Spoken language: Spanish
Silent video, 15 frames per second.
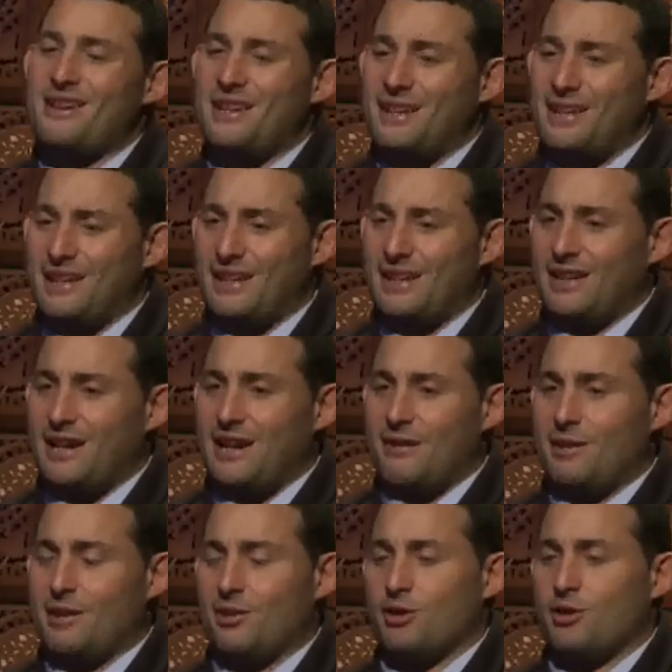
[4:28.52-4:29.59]
eh, a
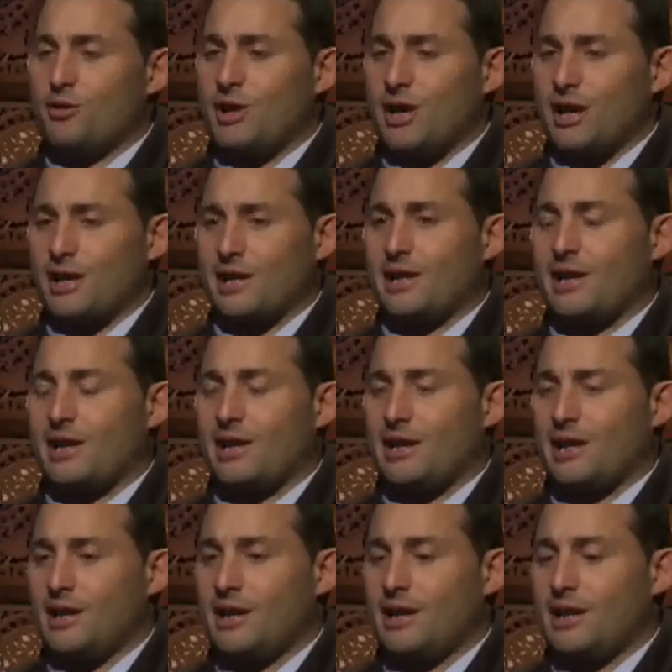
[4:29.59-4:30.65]
ver, hoy una
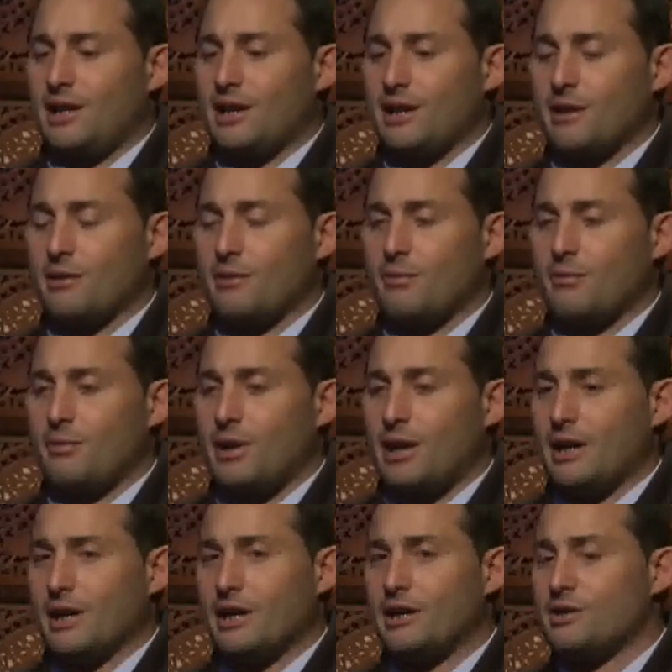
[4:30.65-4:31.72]
carrera, el rugby
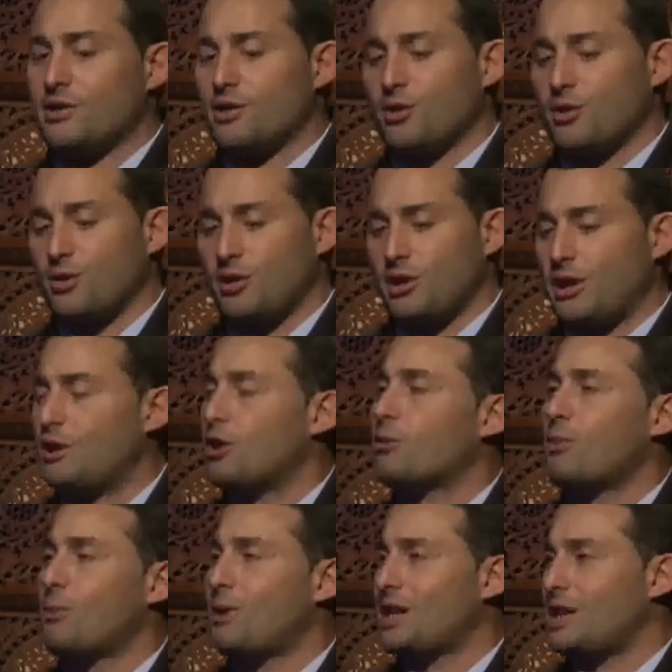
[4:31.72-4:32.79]
ha crecido
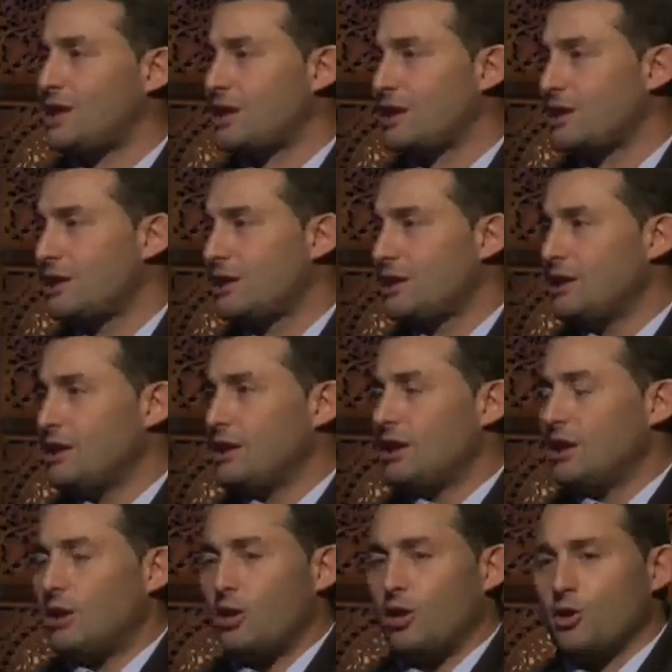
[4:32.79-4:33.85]
enormemente.
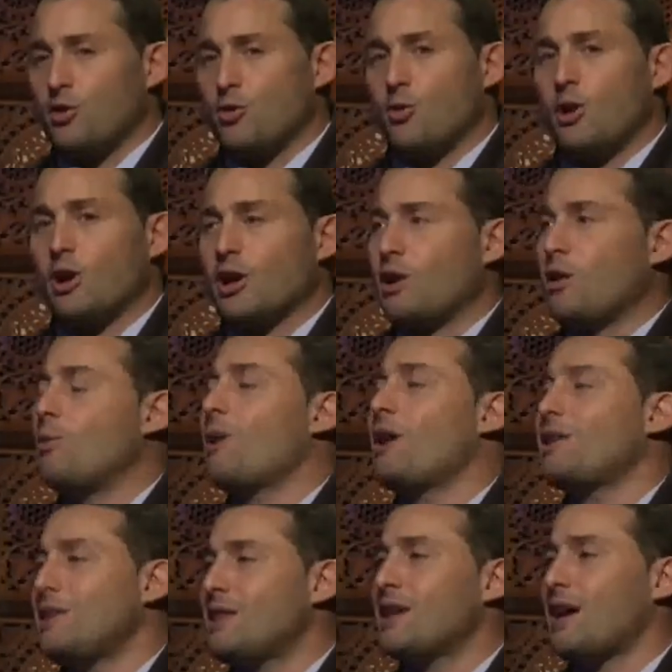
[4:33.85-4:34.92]
Hoy un mm. jugador a los
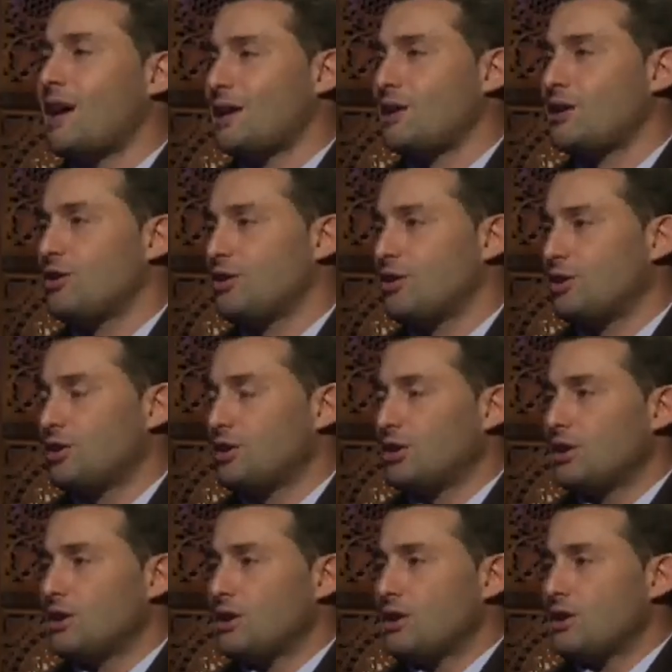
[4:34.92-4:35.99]
20 años
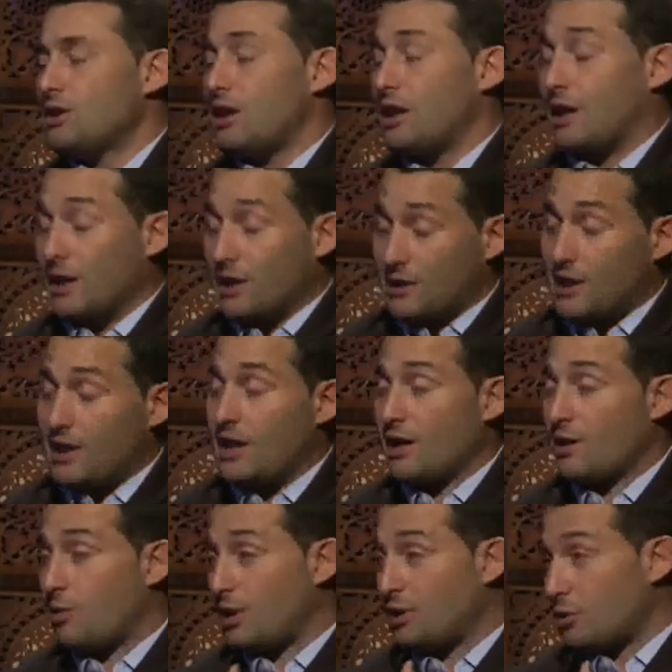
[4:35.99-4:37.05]
que esté
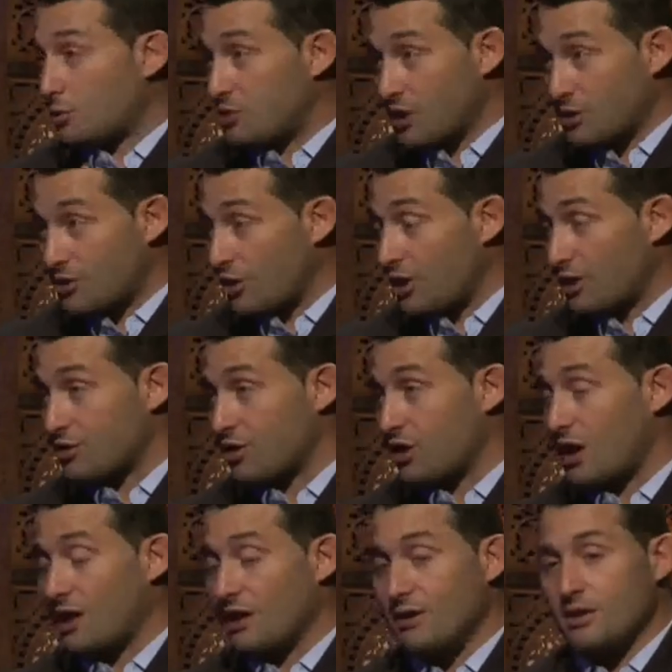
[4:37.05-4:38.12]
jugando en sección
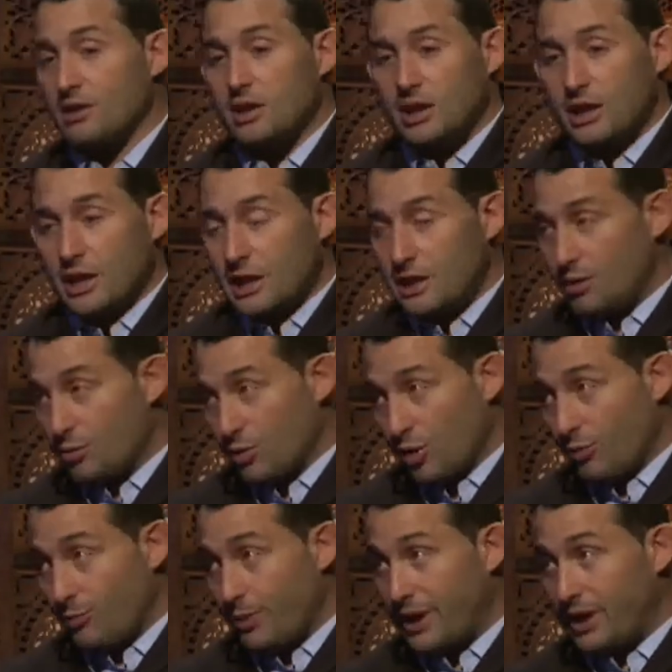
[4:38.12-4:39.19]
nacional en
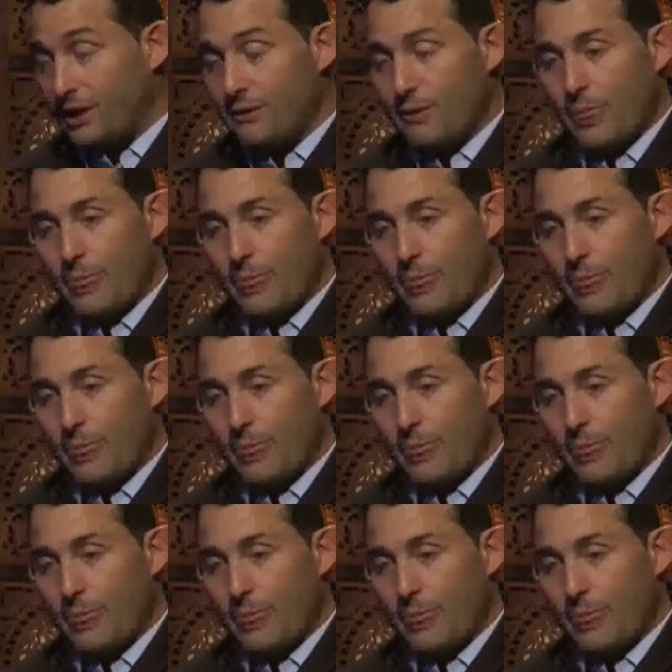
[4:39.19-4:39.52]
Europa